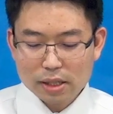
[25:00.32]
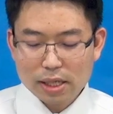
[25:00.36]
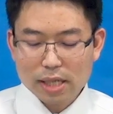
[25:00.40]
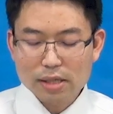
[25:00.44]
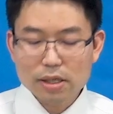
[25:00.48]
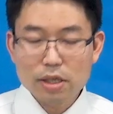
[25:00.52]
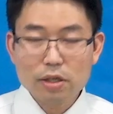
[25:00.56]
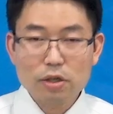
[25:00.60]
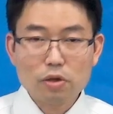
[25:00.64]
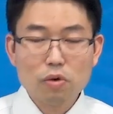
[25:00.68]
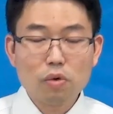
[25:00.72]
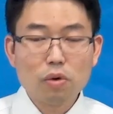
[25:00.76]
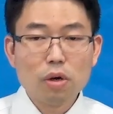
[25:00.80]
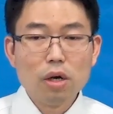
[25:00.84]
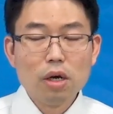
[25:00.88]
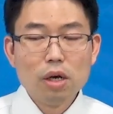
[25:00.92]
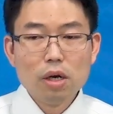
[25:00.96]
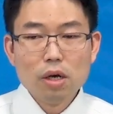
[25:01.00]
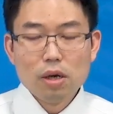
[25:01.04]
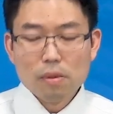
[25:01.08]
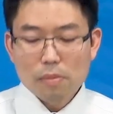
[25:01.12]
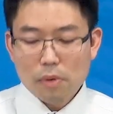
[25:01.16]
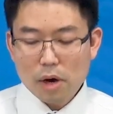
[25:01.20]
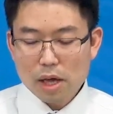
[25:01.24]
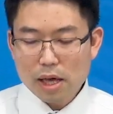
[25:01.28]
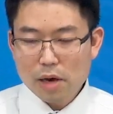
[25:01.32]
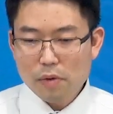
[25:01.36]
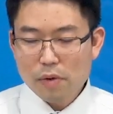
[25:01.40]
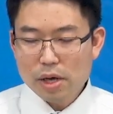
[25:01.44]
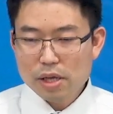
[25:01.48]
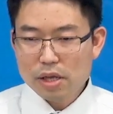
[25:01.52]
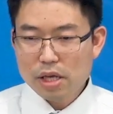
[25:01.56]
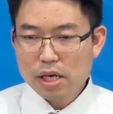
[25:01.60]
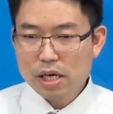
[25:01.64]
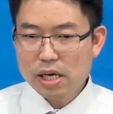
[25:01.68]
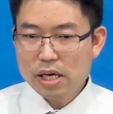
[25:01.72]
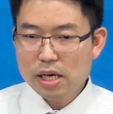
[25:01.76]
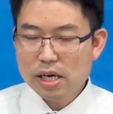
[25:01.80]
สันติสุขเพราะฉะนั้นวัน
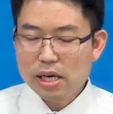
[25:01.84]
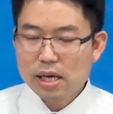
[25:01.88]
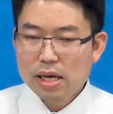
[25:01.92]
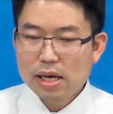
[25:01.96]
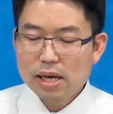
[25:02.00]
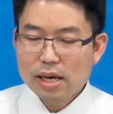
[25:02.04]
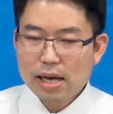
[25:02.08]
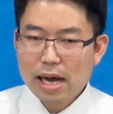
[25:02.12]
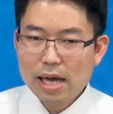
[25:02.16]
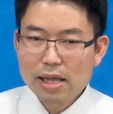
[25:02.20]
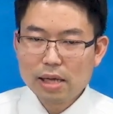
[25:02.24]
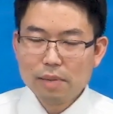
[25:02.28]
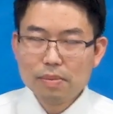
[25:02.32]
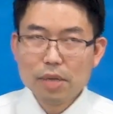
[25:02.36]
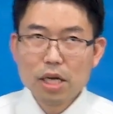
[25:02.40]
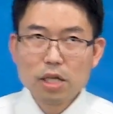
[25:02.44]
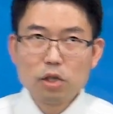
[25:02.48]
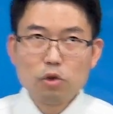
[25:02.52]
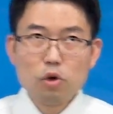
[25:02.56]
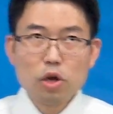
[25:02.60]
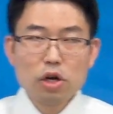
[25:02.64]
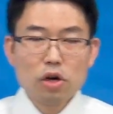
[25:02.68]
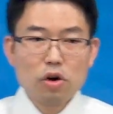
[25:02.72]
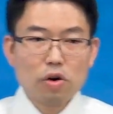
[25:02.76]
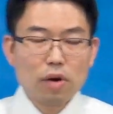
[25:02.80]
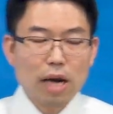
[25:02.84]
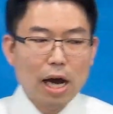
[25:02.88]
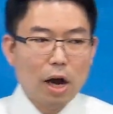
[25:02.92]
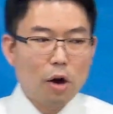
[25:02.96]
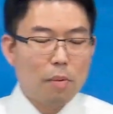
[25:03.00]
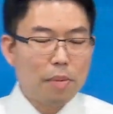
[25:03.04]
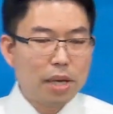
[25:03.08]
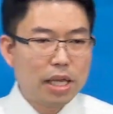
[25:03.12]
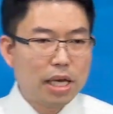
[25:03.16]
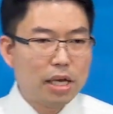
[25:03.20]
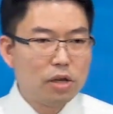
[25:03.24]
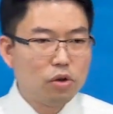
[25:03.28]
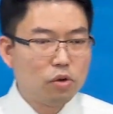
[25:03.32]
นี้การดำเนินชีวิตของเรา
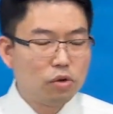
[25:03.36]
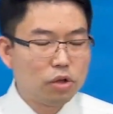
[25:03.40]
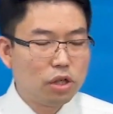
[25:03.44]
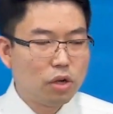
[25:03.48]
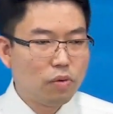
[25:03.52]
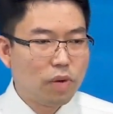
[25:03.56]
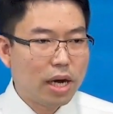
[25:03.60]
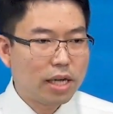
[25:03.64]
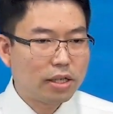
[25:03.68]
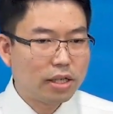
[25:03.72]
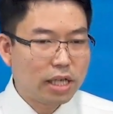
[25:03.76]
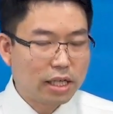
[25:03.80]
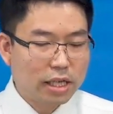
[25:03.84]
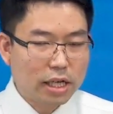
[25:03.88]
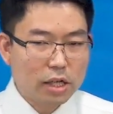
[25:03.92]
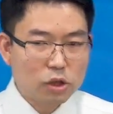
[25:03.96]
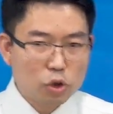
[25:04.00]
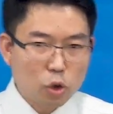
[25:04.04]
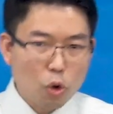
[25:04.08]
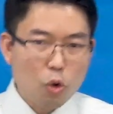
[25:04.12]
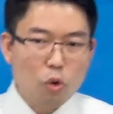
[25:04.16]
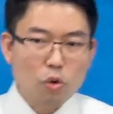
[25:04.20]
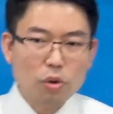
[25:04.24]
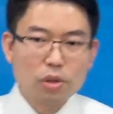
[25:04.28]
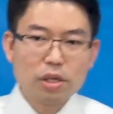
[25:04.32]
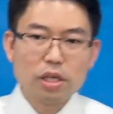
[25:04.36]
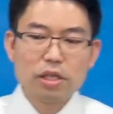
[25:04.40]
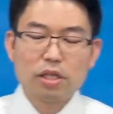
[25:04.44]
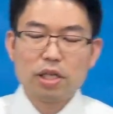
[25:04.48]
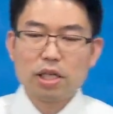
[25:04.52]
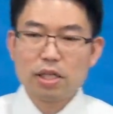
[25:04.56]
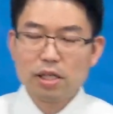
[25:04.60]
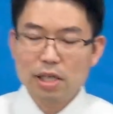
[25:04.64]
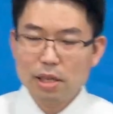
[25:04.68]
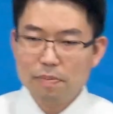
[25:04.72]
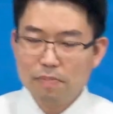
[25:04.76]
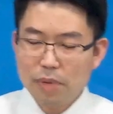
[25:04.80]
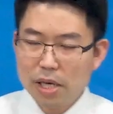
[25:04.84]
ไม่ได้อยู่ที่ว่าสิ่งนี้ถูกหรือสิ่ง
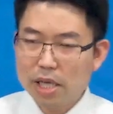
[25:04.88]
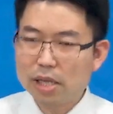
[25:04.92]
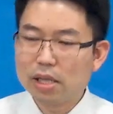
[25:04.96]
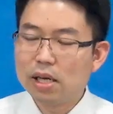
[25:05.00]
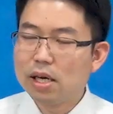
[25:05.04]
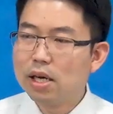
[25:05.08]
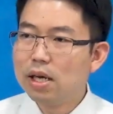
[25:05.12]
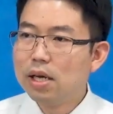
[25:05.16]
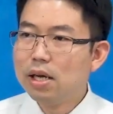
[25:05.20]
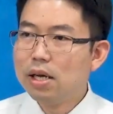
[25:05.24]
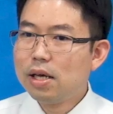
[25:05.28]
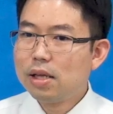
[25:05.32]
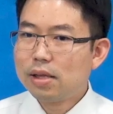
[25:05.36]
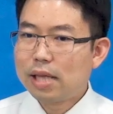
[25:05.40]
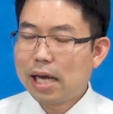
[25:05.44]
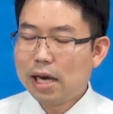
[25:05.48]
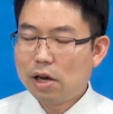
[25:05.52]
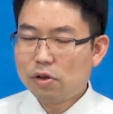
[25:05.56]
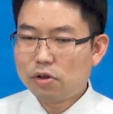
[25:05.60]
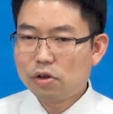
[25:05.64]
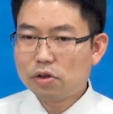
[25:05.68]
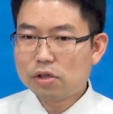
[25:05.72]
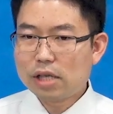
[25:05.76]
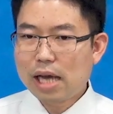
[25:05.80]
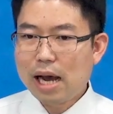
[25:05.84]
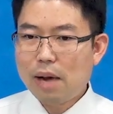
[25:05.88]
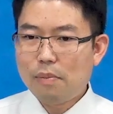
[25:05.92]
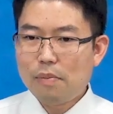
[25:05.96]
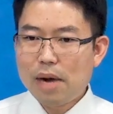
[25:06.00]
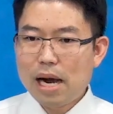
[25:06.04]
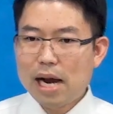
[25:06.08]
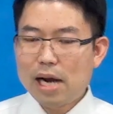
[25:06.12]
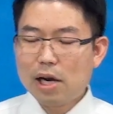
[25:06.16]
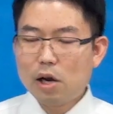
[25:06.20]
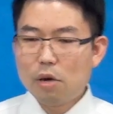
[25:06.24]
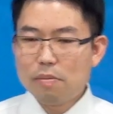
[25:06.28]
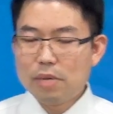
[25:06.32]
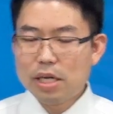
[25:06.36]
นี้ผิดแต่เราต้องถามว่า
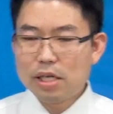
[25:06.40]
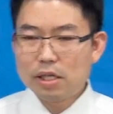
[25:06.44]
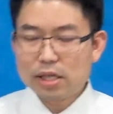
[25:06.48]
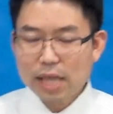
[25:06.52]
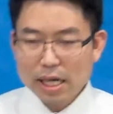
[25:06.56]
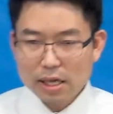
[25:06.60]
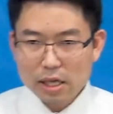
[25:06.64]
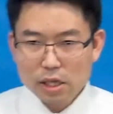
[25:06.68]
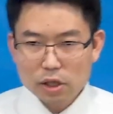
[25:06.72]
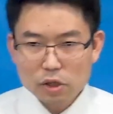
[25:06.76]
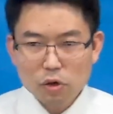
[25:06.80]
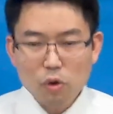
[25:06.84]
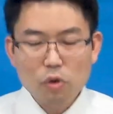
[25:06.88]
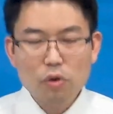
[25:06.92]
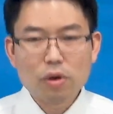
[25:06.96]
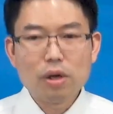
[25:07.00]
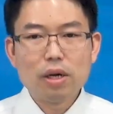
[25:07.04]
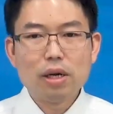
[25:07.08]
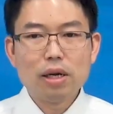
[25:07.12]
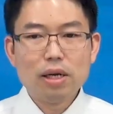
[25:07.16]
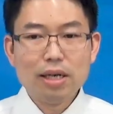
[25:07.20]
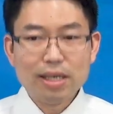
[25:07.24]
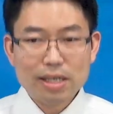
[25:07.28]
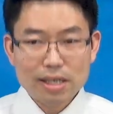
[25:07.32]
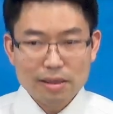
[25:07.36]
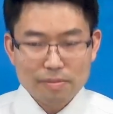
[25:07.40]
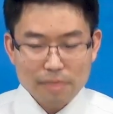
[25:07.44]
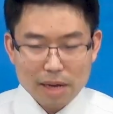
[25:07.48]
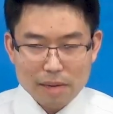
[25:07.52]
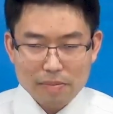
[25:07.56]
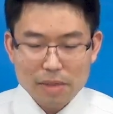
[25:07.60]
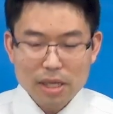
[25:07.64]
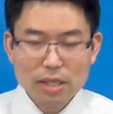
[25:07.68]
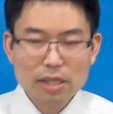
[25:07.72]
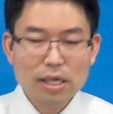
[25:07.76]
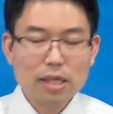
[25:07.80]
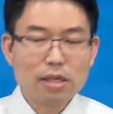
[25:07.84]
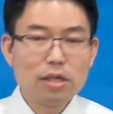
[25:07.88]
เรามีสันติสุขหรือไม่
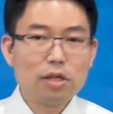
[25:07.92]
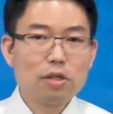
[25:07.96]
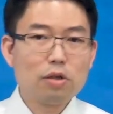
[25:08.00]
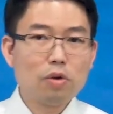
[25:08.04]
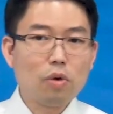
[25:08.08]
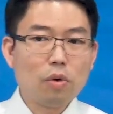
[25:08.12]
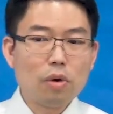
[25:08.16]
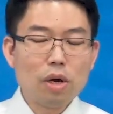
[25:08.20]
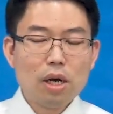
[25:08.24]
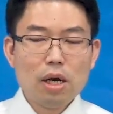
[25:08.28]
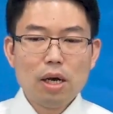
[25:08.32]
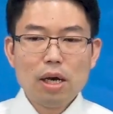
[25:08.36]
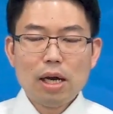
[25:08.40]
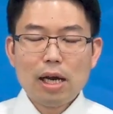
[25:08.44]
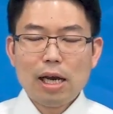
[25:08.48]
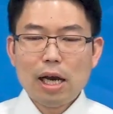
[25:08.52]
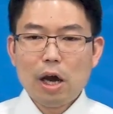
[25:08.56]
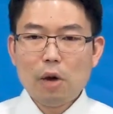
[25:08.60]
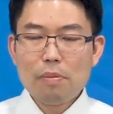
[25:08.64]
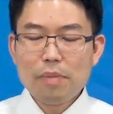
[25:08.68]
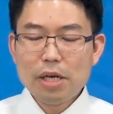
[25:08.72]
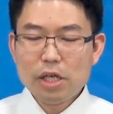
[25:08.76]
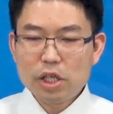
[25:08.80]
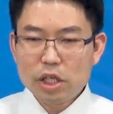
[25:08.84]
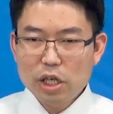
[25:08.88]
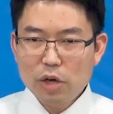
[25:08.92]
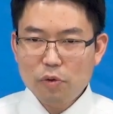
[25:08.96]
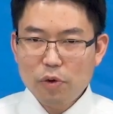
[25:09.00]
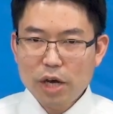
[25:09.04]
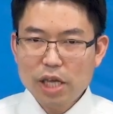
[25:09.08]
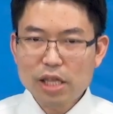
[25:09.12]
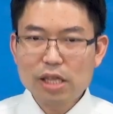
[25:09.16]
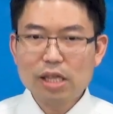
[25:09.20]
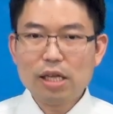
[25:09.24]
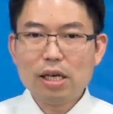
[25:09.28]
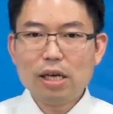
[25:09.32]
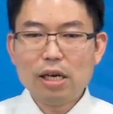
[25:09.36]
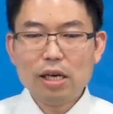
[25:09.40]
มีสันติสุขเรามีชีวิต
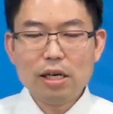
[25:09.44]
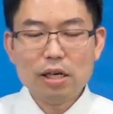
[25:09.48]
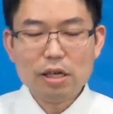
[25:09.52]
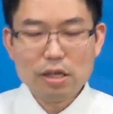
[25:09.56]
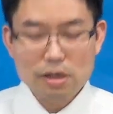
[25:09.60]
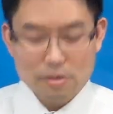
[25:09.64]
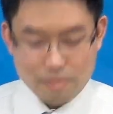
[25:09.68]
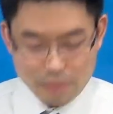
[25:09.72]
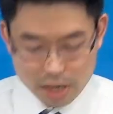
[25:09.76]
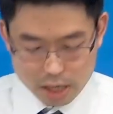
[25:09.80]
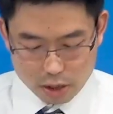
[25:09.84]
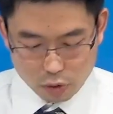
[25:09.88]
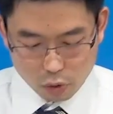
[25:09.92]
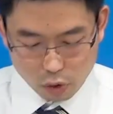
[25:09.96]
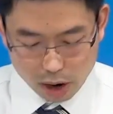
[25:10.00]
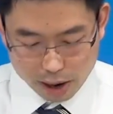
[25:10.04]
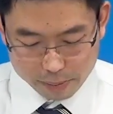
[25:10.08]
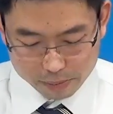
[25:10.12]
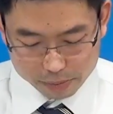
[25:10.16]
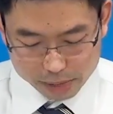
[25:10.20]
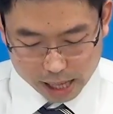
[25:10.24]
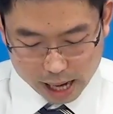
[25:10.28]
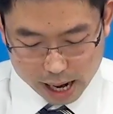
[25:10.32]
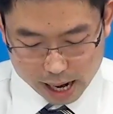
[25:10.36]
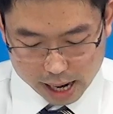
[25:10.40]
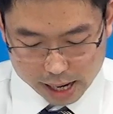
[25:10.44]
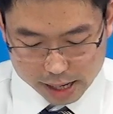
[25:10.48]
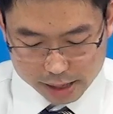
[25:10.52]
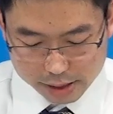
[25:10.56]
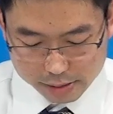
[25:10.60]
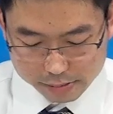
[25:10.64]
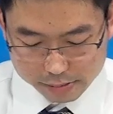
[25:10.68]
หรือมีความตาย